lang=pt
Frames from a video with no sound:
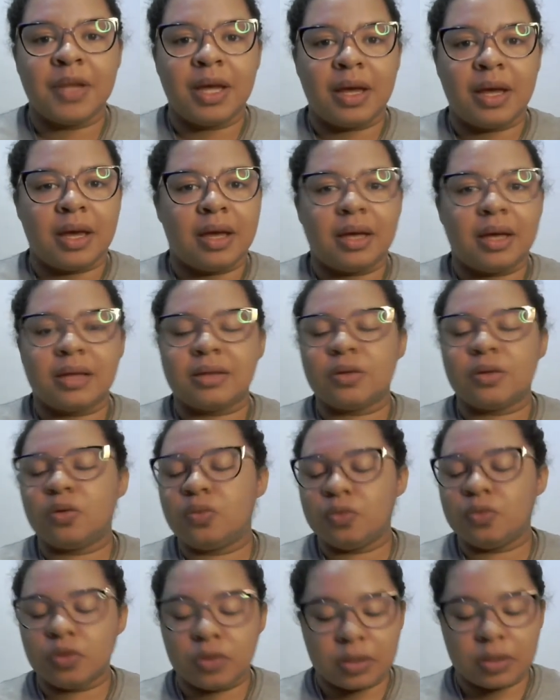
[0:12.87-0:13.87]
É, todo
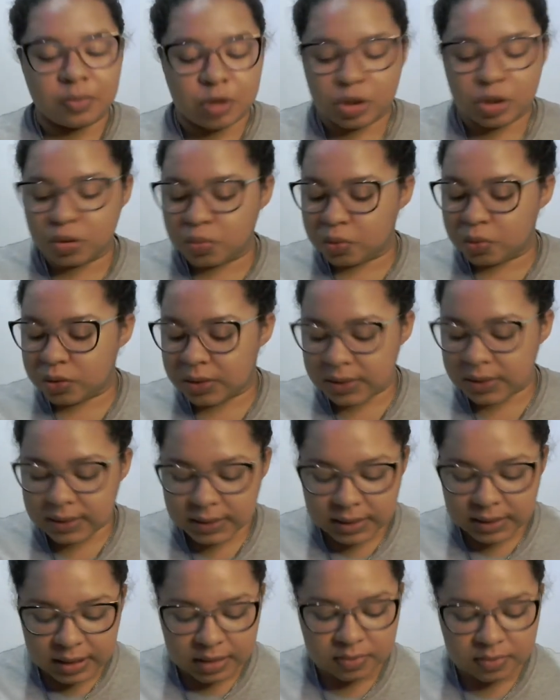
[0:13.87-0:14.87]
mundo tá pedindo muito
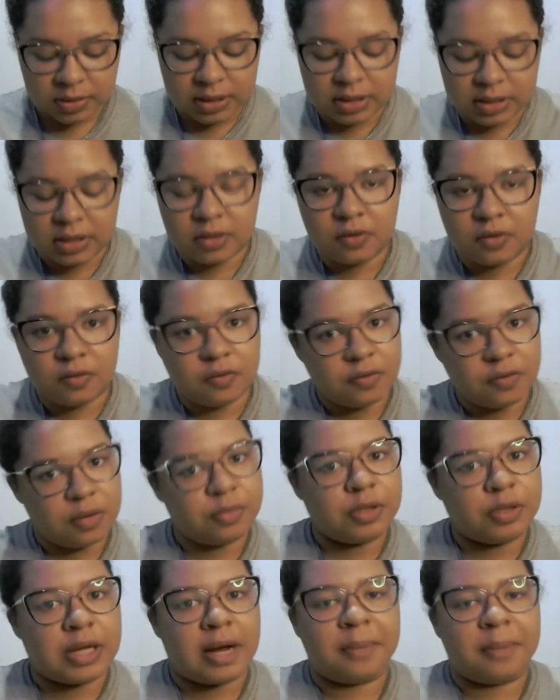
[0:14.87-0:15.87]
esse tema, então vamos lá.